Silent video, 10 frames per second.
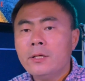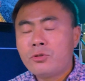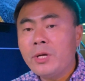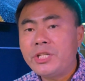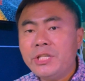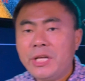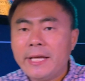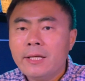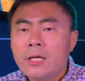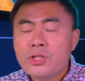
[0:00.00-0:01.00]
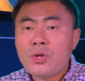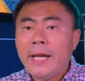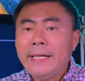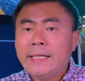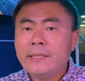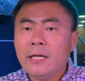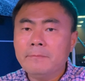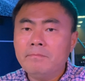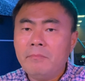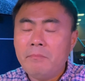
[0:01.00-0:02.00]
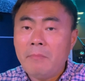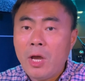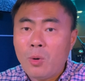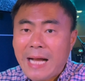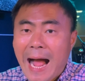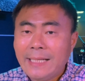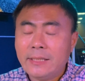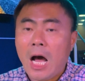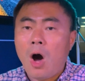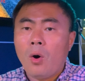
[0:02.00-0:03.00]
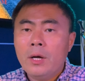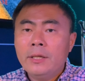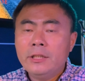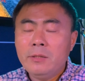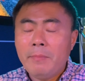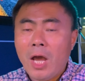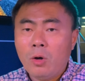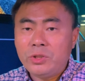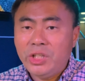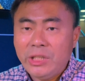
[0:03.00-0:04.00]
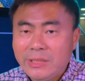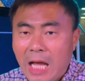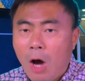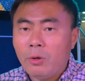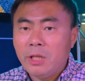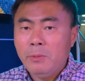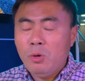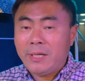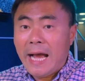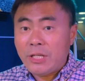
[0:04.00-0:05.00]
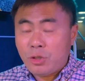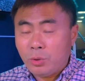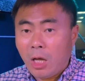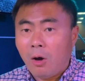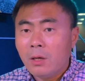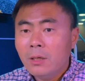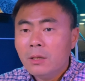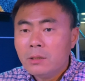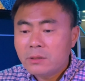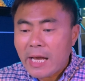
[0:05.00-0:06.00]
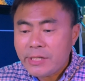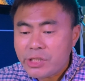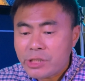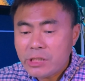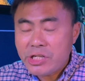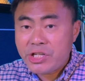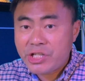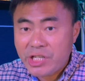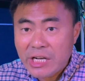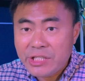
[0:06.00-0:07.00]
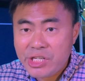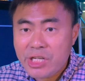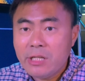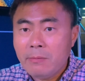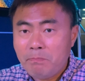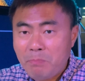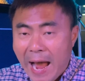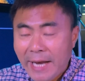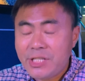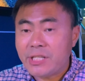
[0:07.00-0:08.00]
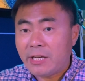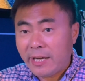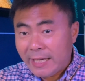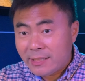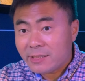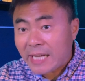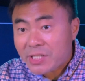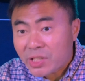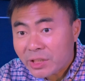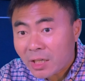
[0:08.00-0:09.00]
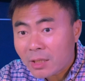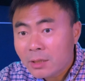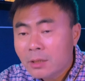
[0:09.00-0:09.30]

所以今天虽然你可能没有看到，你没有听到，你没有感受到，但是圣经白纸黑字在这里呢，